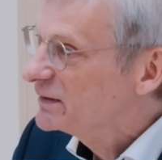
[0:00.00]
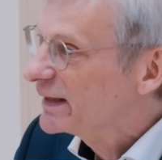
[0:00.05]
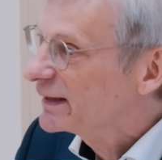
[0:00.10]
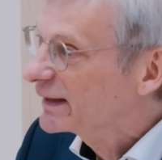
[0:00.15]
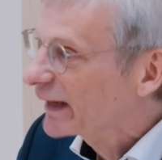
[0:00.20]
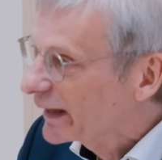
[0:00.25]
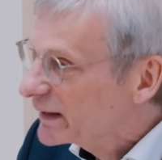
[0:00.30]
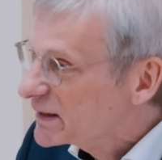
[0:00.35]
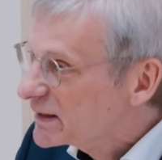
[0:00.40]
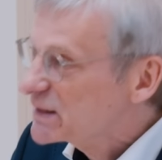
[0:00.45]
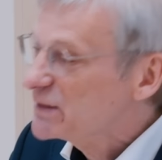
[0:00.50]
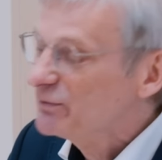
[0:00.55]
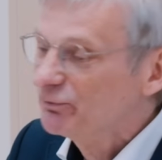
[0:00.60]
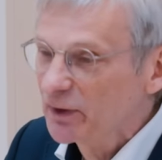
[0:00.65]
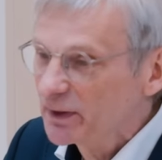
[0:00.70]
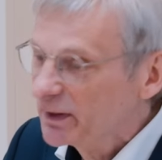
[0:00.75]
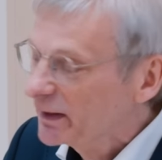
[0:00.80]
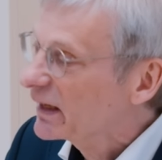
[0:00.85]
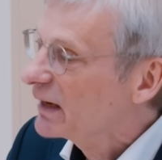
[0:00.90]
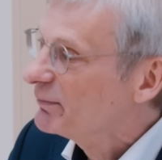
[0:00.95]
die Grenzen für
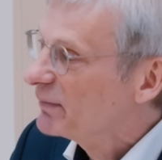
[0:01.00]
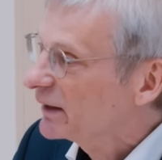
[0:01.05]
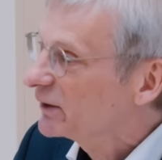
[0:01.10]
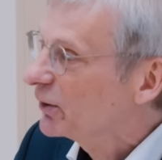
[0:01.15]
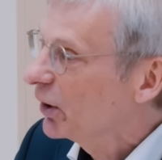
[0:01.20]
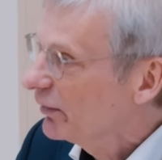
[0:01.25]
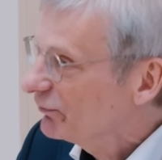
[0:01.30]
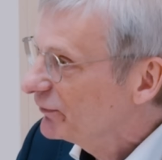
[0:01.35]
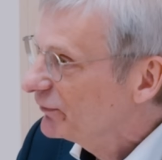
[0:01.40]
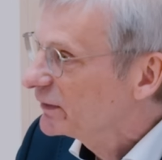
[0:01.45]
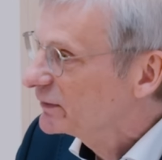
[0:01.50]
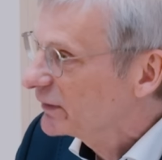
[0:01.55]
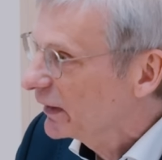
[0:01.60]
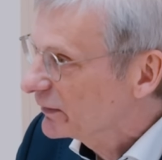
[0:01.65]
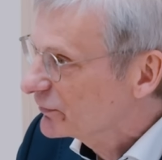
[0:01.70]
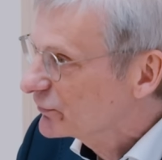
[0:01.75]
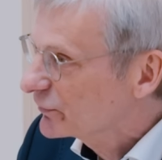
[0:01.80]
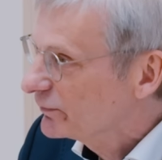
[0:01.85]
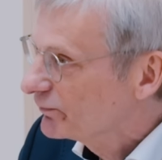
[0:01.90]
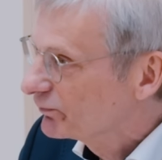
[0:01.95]
jedermann geöffnet
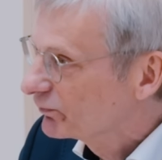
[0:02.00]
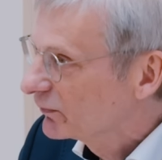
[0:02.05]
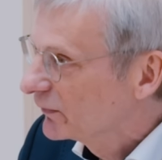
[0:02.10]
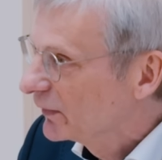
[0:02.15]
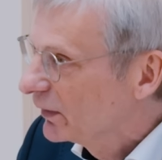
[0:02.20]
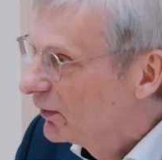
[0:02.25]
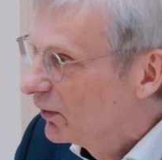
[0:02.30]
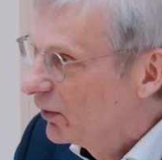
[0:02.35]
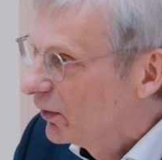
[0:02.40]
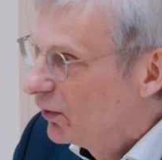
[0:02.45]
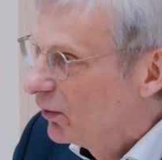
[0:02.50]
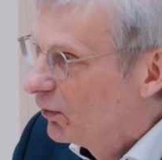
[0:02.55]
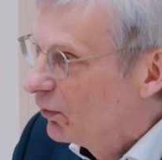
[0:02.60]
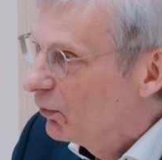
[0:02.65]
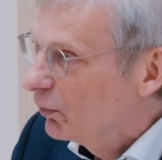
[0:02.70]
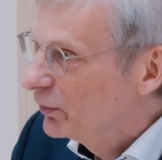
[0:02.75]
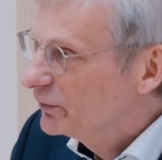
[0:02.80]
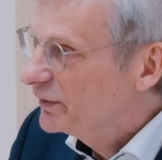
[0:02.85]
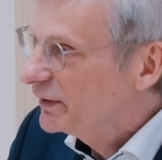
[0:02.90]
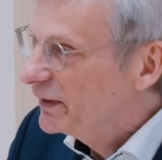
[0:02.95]
hat
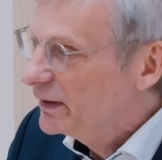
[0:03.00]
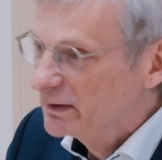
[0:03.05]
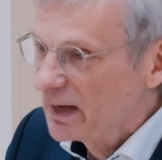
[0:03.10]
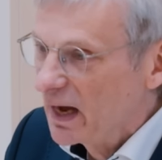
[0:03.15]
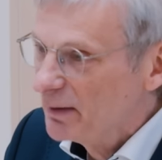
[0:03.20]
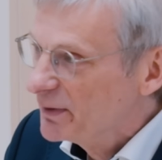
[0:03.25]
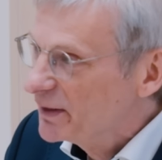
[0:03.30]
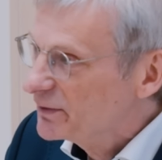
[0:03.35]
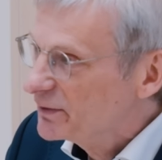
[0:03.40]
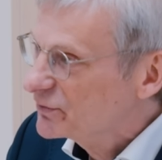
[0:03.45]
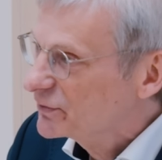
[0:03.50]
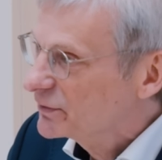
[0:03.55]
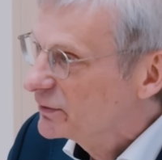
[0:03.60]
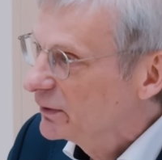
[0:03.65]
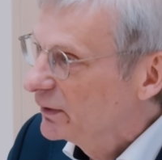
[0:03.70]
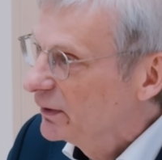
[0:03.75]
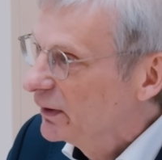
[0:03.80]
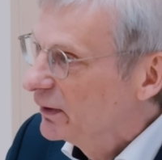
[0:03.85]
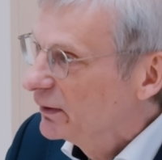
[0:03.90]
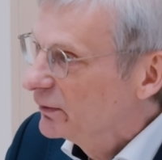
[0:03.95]
und die damit,
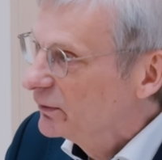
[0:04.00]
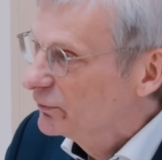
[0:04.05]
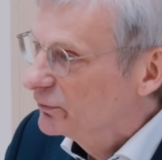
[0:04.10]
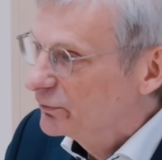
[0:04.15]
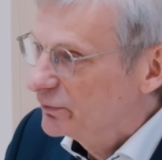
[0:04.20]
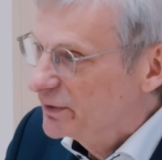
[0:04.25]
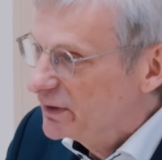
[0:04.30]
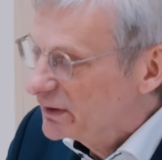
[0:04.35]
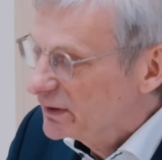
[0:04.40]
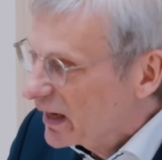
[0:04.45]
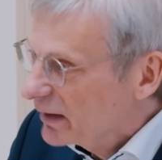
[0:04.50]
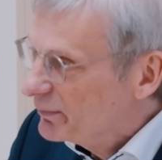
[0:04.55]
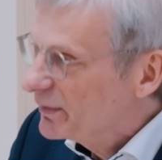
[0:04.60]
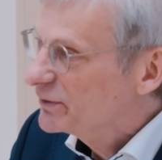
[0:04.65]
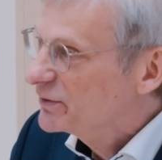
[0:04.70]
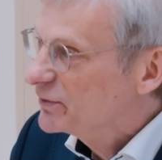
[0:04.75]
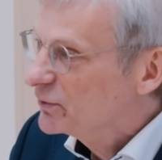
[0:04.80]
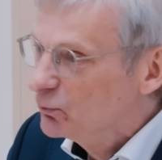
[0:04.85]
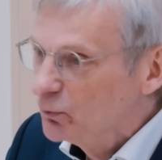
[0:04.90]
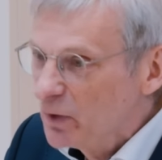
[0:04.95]
die
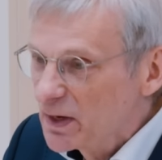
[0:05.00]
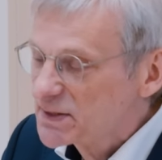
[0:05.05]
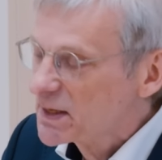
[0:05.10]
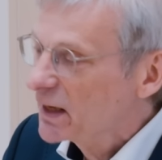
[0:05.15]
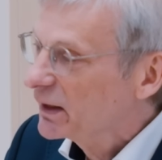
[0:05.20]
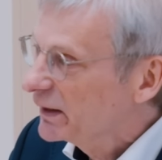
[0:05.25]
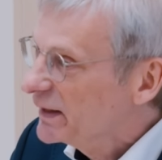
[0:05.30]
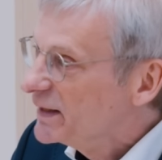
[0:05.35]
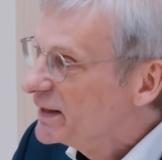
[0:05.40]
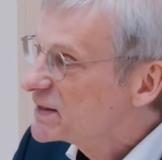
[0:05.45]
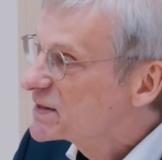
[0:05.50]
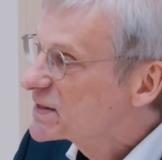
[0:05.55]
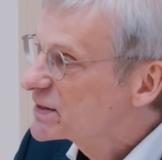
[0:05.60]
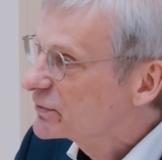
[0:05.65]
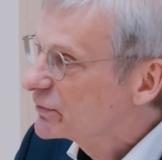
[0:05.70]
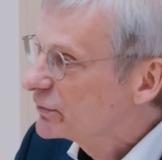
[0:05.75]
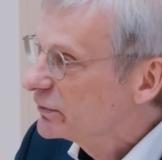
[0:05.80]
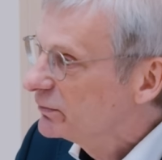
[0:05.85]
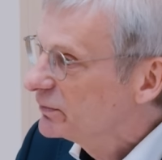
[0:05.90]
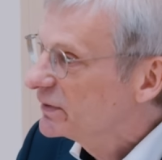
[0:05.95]
damit die Ursache
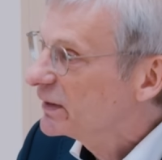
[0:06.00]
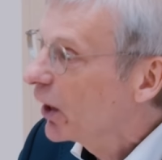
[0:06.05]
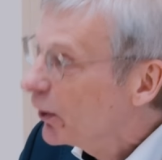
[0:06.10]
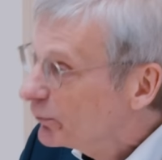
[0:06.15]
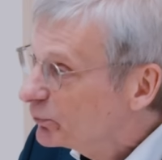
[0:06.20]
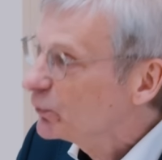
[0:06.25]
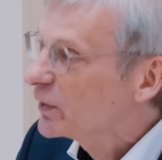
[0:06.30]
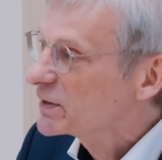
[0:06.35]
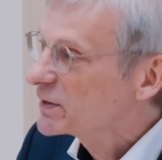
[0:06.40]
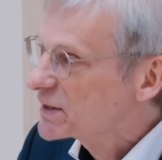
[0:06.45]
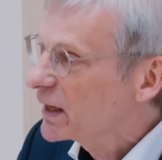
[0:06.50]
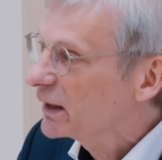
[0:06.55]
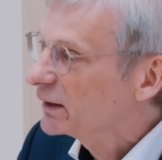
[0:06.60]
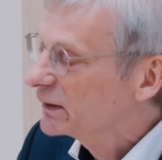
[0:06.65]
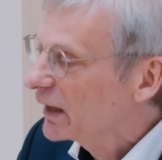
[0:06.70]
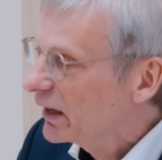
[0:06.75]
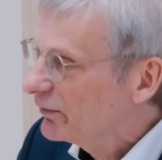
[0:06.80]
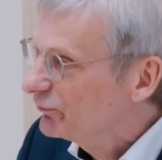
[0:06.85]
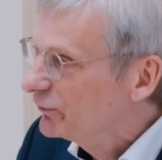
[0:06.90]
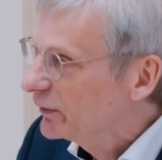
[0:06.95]
ist, die Hauptursache
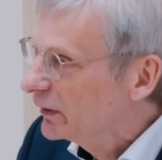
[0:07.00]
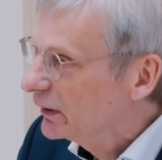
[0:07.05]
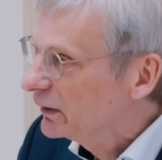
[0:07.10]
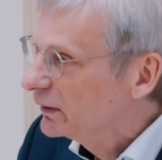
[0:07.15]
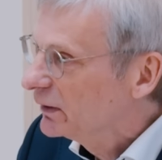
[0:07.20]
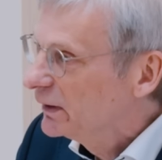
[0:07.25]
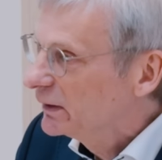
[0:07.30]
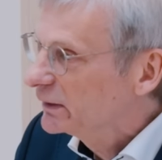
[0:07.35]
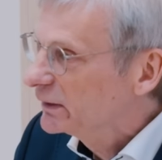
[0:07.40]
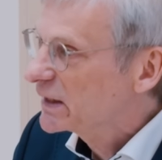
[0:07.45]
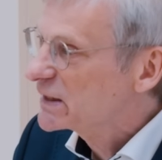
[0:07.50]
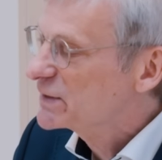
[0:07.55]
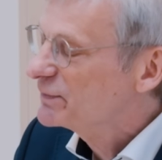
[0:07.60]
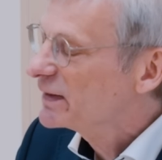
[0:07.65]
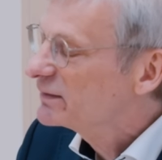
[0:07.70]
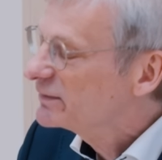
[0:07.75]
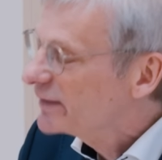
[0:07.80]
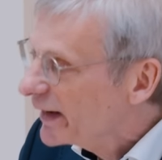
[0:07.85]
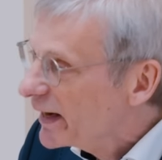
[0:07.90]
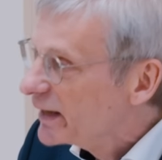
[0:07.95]
dafür, dass
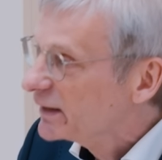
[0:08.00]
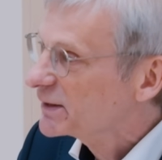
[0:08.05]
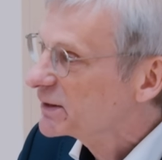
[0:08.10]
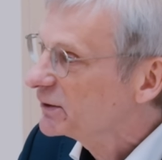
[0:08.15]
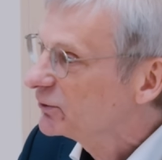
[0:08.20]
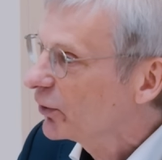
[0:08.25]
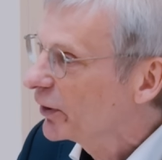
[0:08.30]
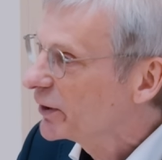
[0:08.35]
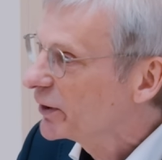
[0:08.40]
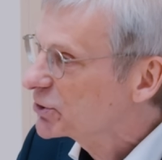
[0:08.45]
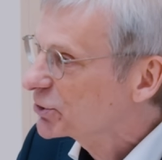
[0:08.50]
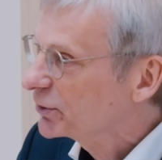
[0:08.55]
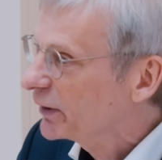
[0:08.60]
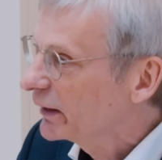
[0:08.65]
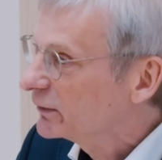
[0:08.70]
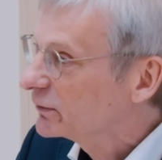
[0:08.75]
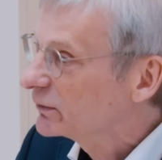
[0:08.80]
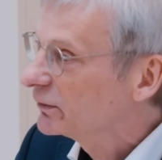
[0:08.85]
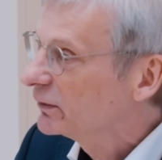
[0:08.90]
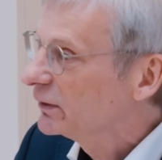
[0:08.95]
wir täglich in Deutschland